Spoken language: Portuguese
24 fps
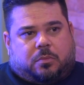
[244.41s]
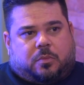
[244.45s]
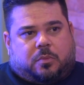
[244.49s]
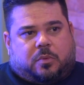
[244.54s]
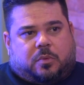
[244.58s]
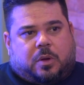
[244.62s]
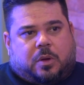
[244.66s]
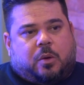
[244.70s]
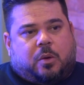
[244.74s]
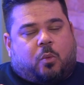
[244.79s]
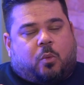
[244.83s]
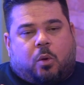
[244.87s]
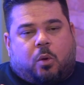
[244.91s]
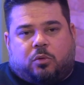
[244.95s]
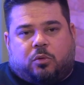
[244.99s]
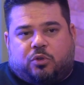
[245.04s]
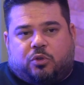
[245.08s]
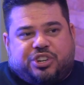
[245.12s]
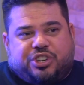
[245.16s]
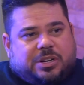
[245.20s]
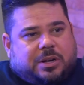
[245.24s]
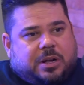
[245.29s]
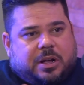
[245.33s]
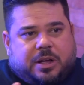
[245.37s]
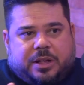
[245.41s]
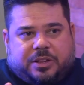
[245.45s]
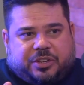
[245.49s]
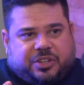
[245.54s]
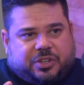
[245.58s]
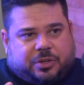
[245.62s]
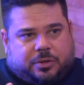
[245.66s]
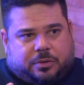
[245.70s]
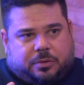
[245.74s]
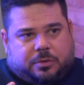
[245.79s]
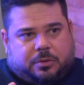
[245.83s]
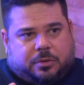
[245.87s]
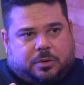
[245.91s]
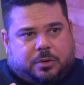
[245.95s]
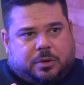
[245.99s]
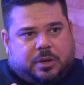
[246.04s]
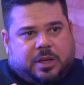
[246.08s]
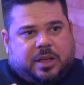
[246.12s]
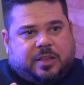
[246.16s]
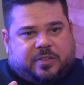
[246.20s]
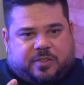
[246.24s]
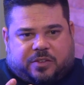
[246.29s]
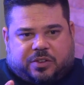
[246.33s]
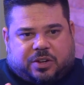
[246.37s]
É um encontro gigante.
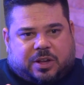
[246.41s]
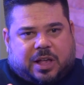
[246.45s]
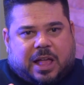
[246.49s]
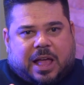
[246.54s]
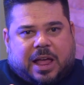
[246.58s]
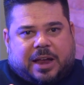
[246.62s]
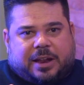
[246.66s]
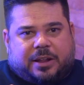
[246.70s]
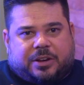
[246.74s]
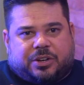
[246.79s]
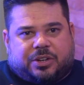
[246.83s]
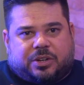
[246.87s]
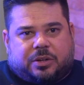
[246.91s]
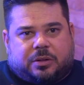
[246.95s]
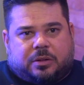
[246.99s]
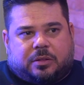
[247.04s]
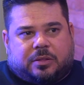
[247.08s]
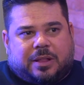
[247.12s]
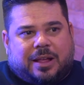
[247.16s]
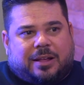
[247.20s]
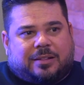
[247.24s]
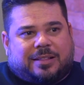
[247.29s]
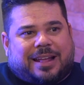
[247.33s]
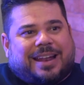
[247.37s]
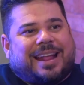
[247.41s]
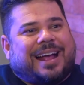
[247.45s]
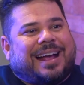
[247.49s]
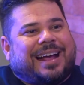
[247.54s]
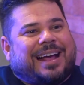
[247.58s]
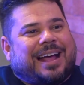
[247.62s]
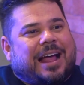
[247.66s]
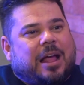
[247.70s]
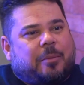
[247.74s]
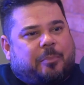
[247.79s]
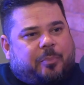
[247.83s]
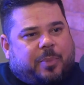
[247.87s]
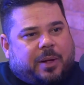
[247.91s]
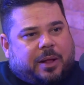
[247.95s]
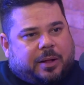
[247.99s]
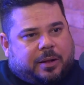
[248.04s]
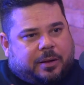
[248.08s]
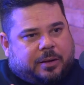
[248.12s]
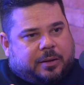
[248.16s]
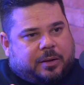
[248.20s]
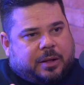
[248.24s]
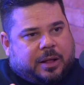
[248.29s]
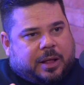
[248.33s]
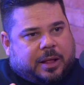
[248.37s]
Esses caras tem que estar tá na capa
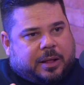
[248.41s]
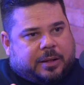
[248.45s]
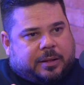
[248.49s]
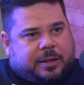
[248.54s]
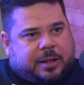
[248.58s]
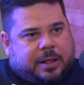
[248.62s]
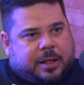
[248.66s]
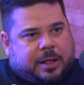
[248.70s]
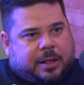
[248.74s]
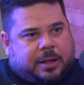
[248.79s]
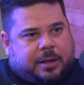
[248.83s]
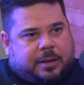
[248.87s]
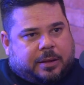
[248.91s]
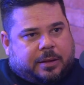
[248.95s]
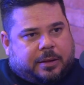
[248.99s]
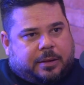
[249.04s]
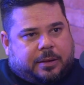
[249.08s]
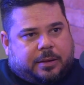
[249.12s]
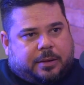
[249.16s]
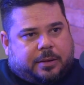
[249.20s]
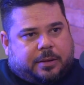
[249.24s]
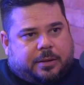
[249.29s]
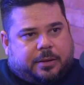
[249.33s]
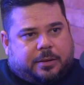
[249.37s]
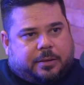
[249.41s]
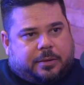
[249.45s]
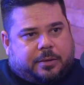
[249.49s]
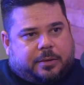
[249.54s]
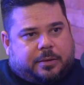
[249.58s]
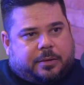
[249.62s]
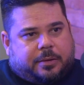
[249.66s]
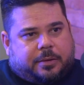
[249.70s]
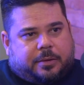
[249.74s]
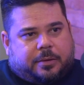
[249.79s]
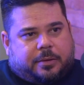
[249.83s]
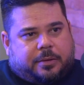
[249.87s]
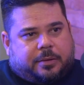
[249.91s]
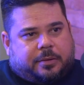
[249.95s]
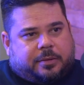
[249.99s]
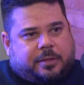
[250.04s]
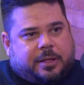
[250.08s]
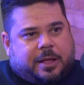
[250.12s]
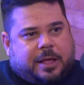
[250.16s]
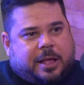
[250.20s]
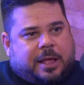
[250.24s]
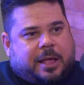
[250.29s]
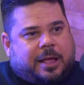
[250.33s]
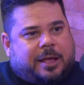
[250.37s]
da, da,
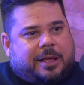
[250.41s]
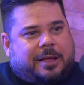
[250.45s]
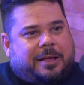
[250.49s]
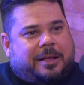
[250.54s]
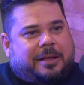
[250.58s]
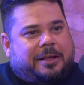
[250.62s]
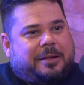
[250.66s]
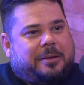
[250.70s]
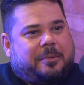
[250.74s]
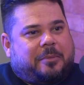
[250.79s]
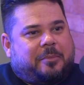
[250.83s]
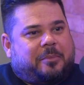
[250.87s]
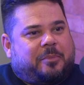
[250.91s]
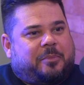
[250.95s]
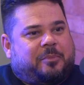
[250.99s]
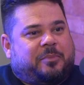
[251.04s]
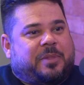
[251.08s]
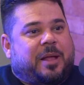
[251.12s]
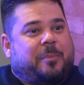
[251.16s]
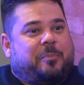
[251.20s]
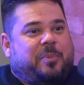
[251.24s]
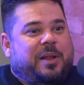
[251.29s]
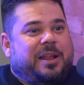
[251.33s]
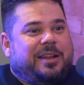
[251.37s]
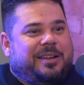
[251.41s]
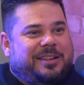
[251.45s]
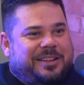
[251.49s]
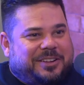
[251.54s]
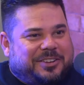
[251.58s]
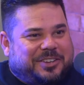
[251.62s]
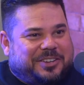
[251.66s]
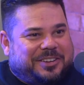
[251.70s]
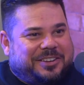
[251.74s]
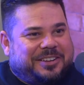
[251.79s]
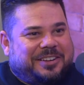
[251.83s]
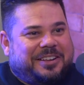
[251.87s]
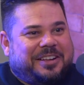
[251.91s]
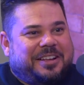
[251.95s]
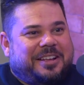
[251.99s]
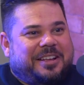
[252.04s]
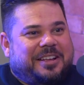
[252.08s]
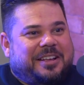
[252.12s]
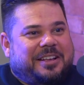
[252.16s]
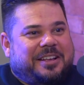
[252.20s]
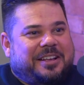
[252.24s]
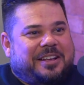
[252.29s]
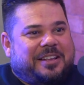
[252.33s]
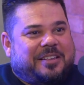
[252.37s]
da, da playlist. Da playlist.
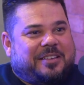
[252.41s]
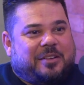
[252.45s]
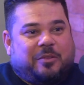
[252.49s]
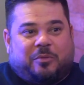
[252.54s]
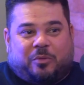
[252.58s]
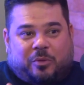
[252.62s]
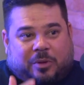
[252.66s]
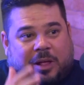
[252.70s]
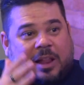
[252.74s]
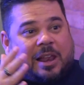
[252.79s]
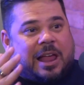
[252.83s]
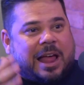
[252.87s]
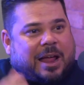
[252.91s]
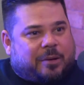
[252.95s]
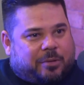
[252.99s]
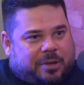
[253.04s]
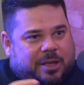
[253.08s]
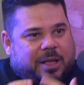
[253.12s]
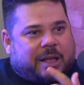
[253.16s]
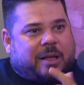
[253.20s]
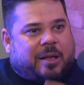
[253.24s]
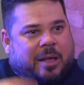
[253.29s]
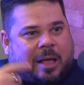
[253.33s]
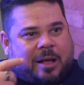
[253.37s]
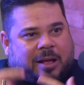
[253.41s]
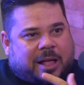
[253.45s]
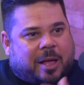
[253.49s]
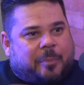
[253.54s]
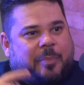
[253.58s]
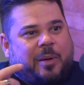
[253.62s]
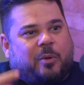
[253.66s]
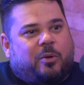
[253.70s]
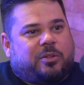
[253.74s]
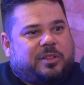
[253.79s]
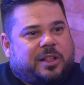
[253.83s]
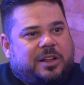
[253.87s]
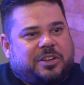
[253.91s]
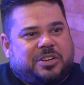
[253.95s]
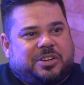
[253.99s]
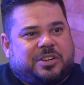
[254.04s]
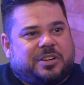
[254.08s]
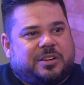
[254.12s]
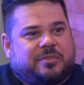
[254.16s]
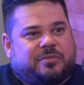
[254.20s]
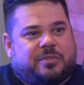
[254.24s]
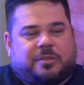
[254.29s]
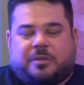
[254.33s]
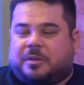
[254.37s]
Assim, claro que a, a, capa é
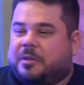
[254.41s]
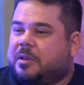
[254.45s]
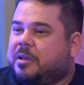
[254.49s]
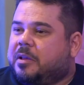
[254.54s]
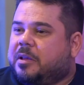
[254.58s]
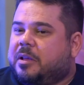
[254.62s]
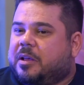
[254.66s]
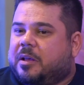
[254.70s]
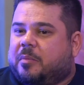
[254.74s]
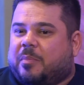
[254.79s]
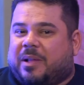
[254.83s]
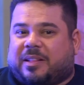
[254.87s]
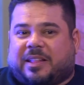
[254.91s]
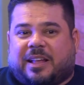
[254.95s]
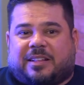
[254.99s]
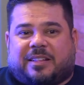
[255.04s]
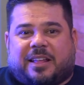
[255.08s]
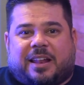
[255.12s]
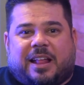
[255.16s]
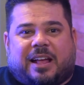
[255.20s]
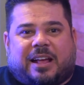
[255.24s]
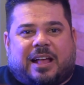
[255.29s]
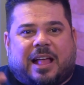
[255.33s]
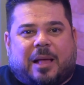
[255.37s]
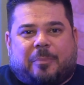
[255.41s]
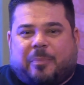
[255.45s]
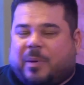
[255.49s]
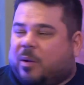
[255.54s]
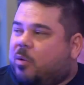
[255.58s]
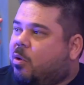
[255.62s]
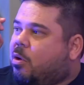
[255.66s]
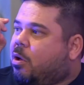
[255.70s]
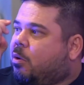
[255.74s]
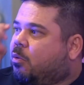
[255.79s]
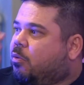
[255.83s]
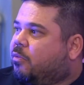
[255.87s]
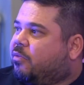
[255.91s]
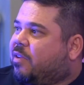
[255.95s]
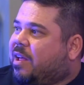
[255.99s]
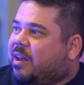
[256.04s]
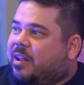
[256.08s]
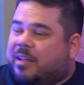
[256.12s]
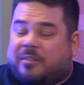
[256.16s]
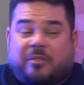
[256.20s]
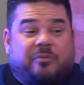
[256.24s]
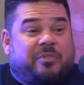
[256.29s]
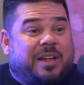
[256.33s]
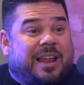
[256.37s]
rotativa, mas tem que estar tá na capa logo. Vai,
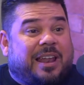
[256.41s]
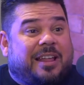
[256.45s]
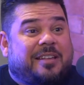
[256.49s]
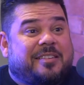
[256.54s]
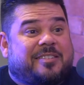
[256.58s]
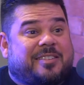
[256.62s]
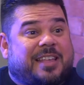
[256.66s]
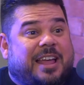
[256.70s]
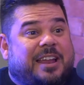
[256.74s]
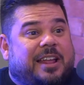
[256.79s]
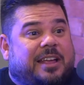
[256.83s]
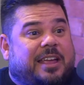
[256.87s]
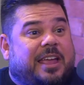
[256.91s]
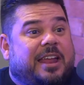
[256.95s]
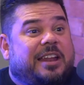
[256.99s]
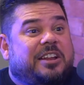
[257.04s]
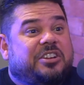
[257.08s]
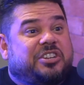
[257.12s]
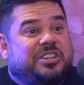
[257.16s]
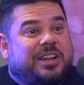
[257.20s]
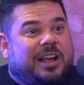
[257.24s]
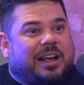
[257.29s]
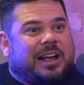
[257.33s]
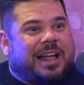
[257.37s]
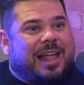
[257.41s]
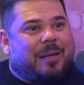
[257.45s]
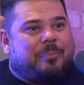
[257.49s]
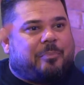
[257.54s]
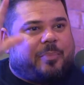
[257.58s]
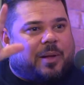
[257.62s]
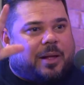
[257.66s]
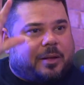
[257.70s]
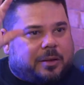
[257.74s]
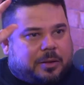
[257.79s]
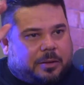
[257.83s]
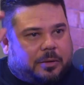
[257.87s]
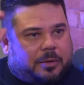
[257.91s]
vai lançar naquele dia capa.